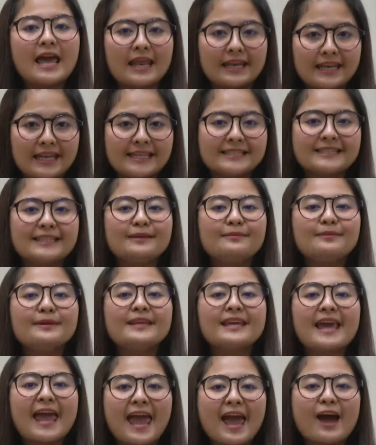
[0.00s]

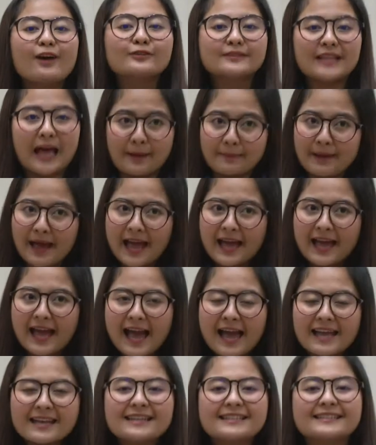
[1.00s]
DCPL
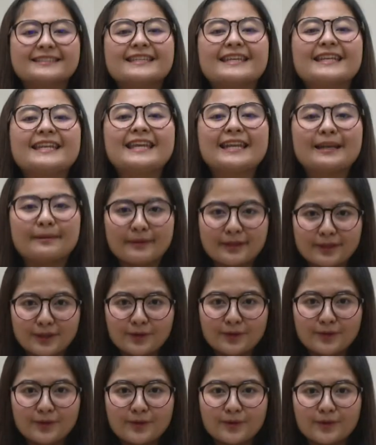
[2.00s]

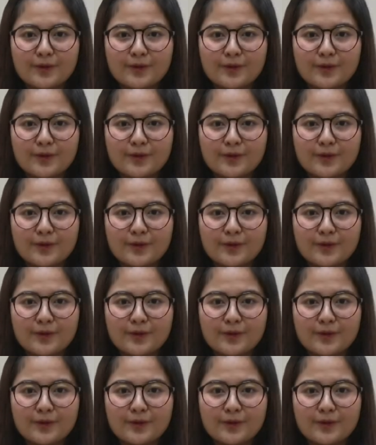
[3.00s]
3551CDW